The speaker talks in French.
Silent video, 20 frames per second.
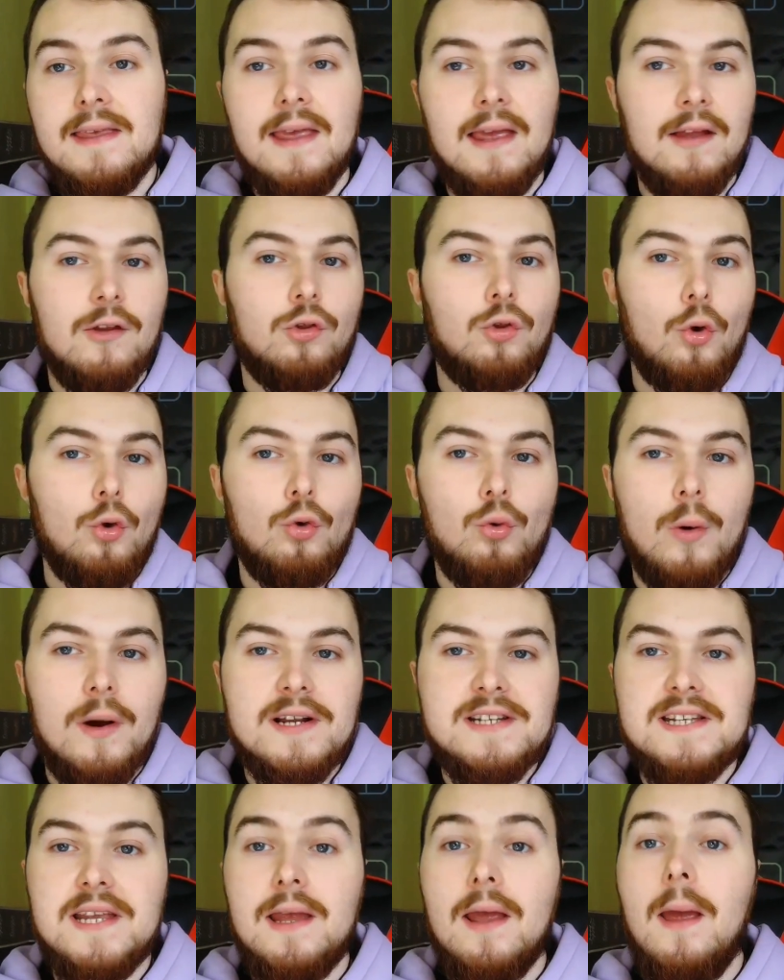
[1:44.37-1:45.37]
est
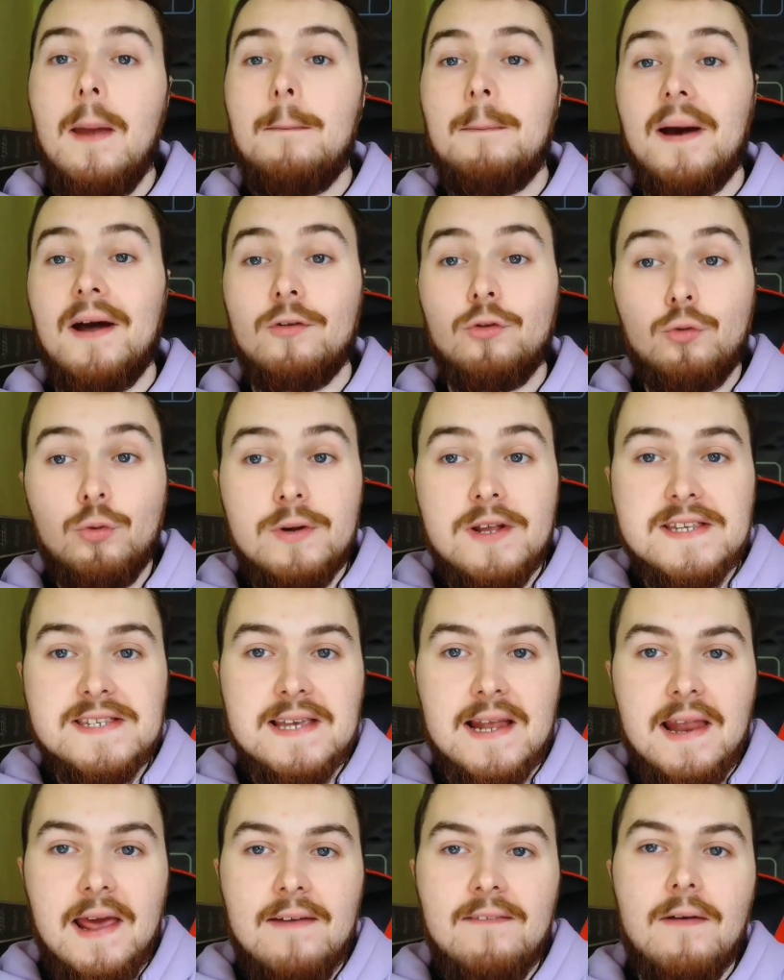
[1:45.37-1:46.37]
encouragée par tous les
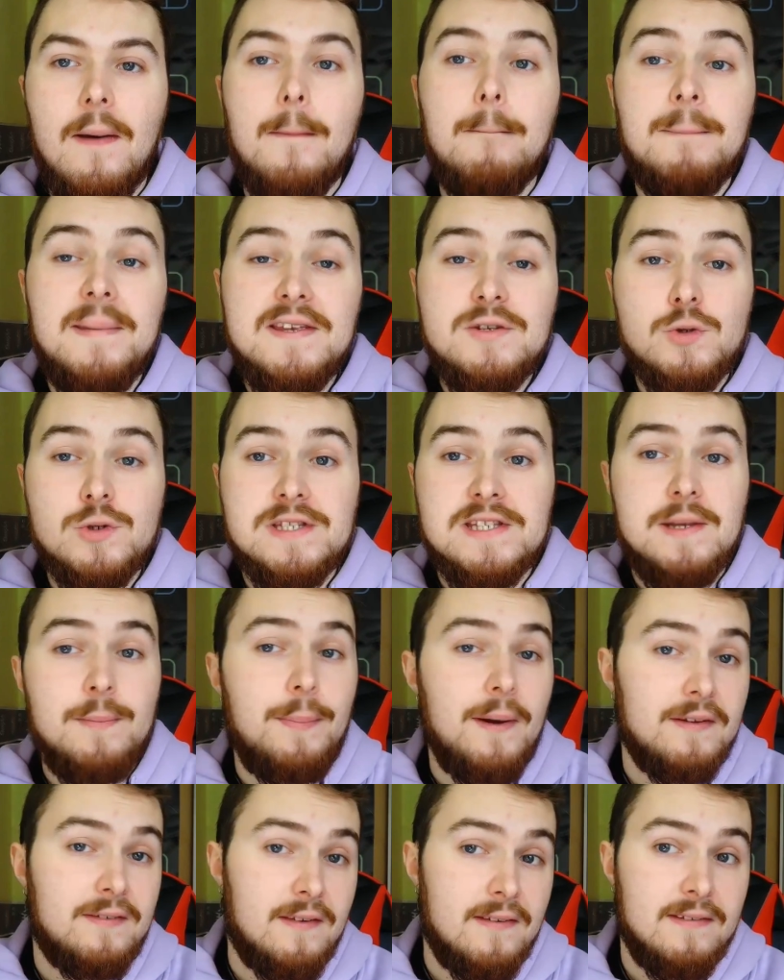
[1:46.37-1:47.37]
élèves, mais aussi
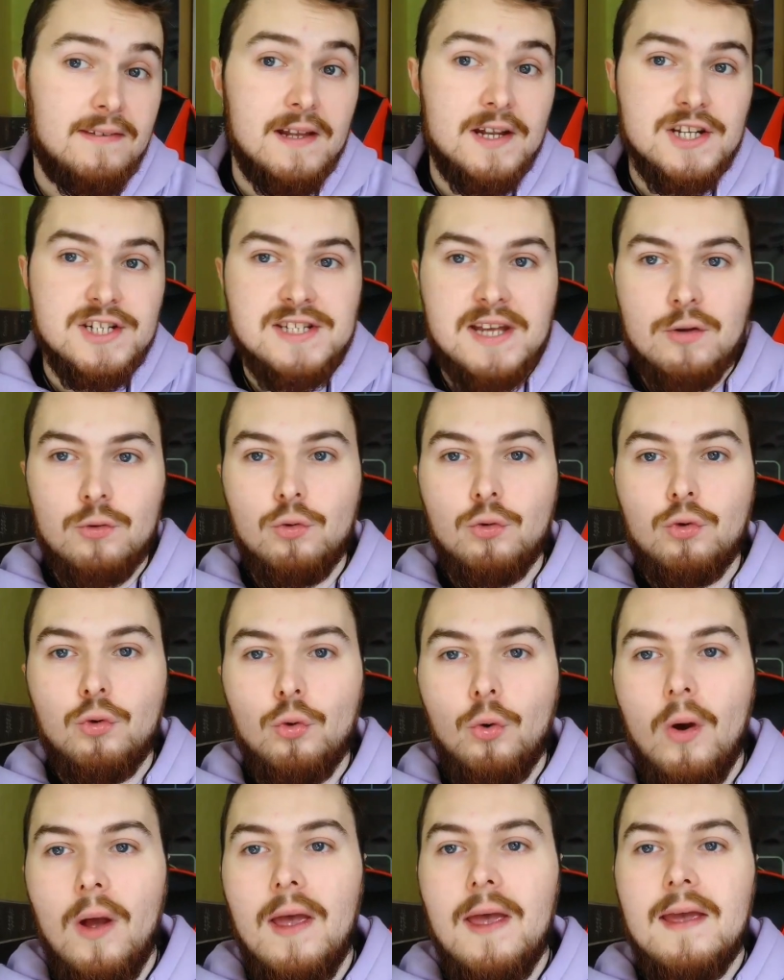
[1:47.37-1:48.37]
par Cécile
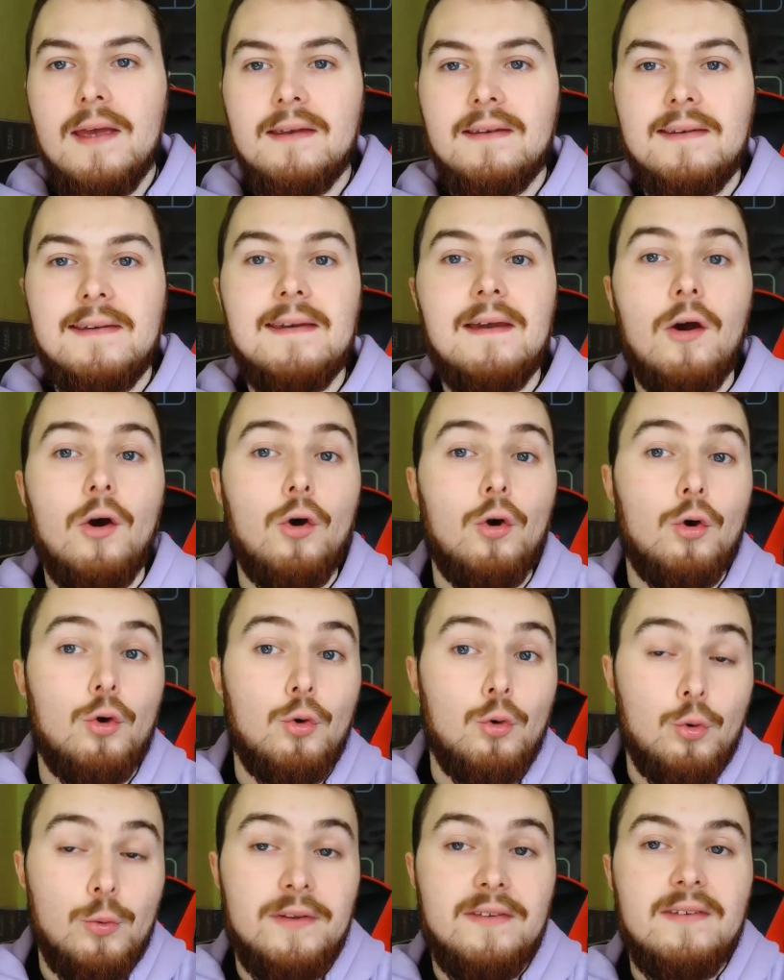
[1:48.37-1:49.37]
Chaduto, qui euh,
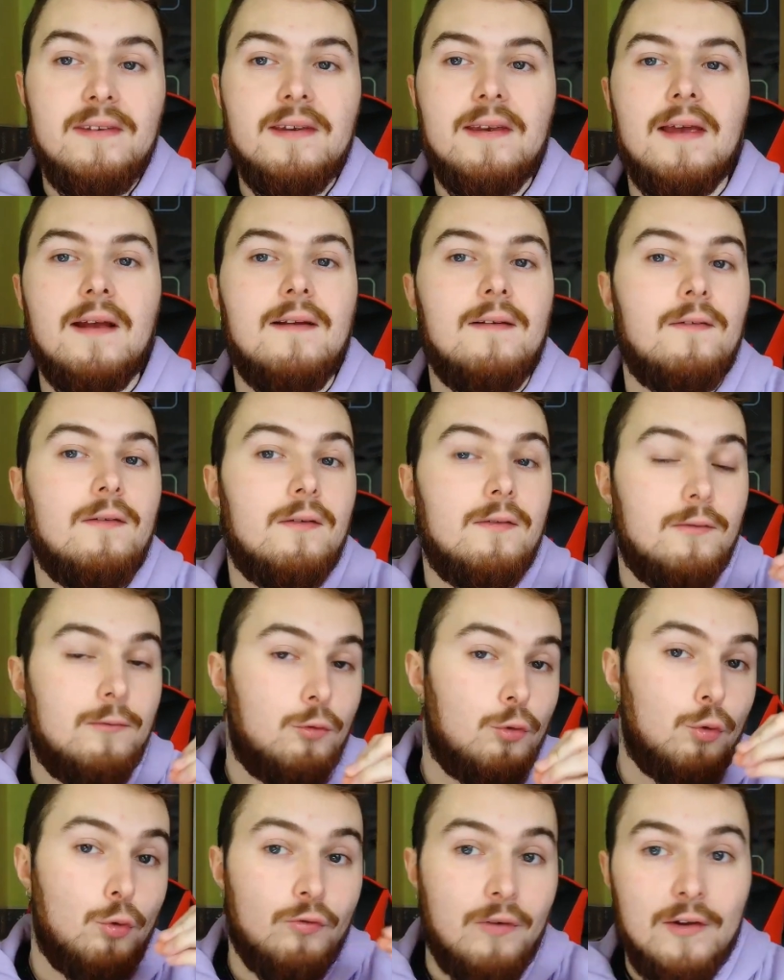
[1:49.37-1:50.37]
lui dit qu'elle
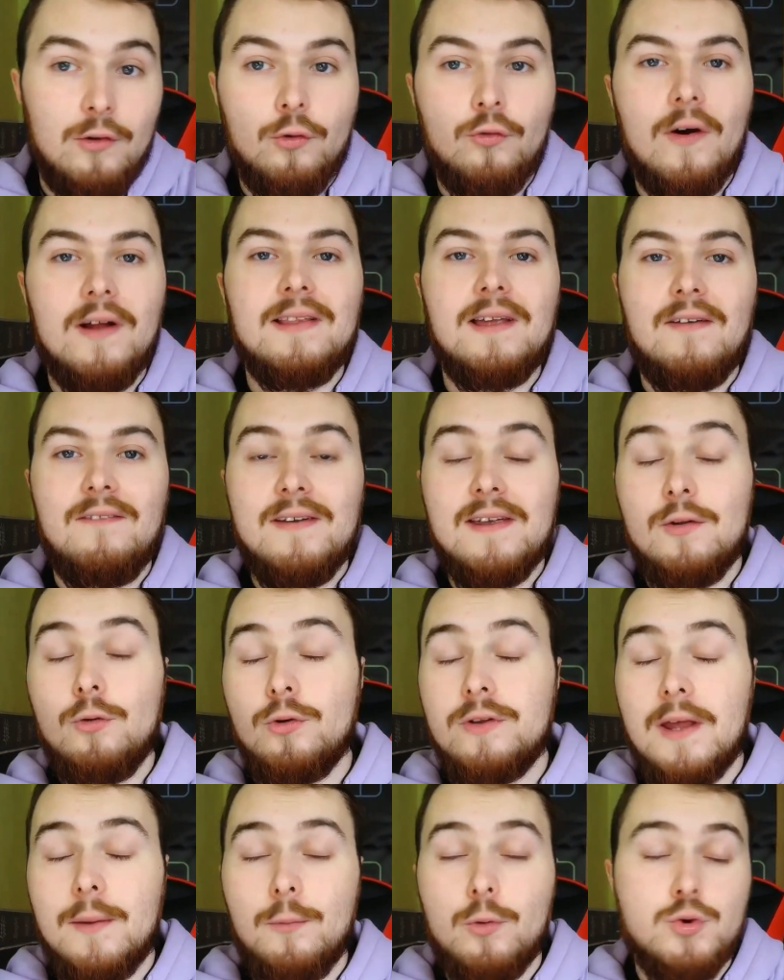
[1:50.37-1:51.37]
va devoir travailler
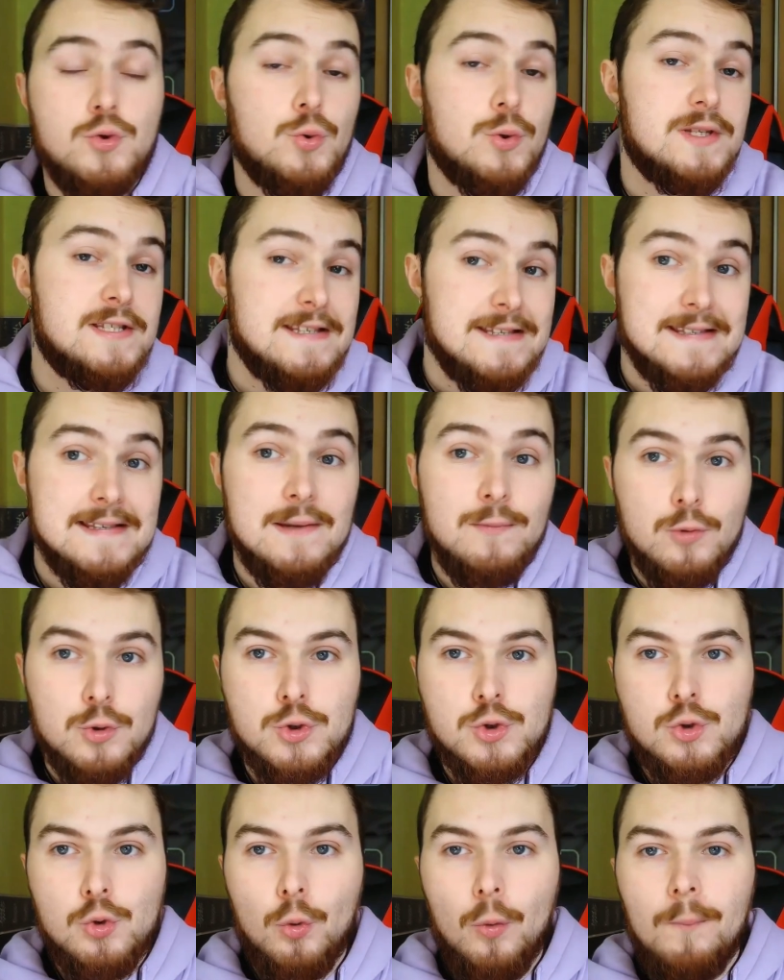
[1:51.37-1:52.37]
notamment sur ses
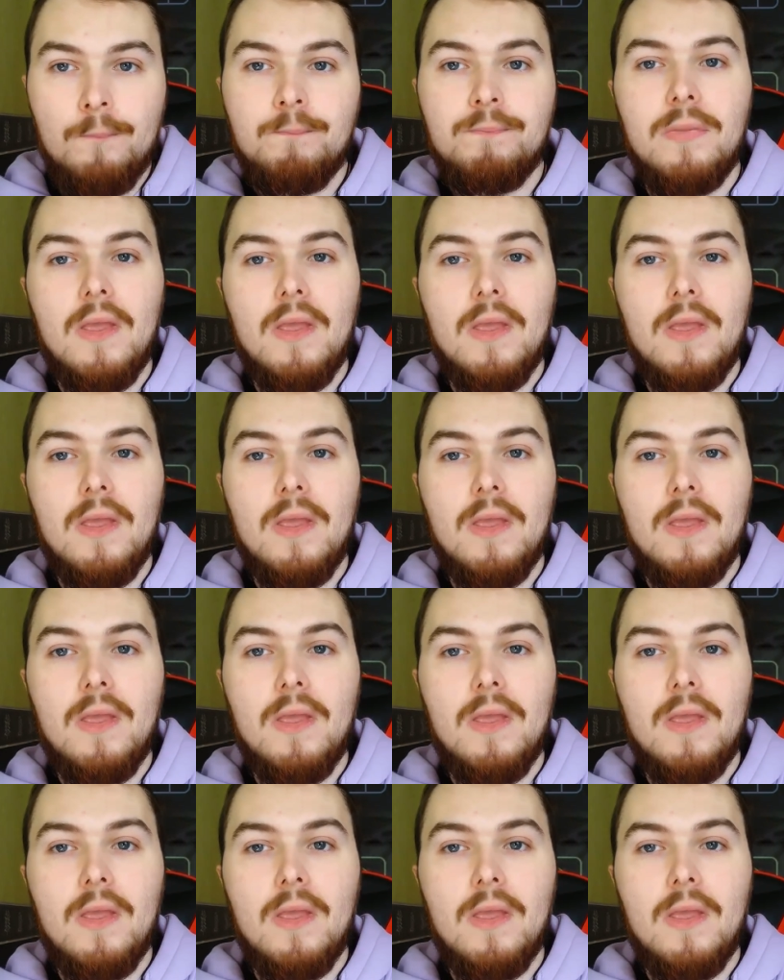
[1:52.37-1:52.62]
émotions.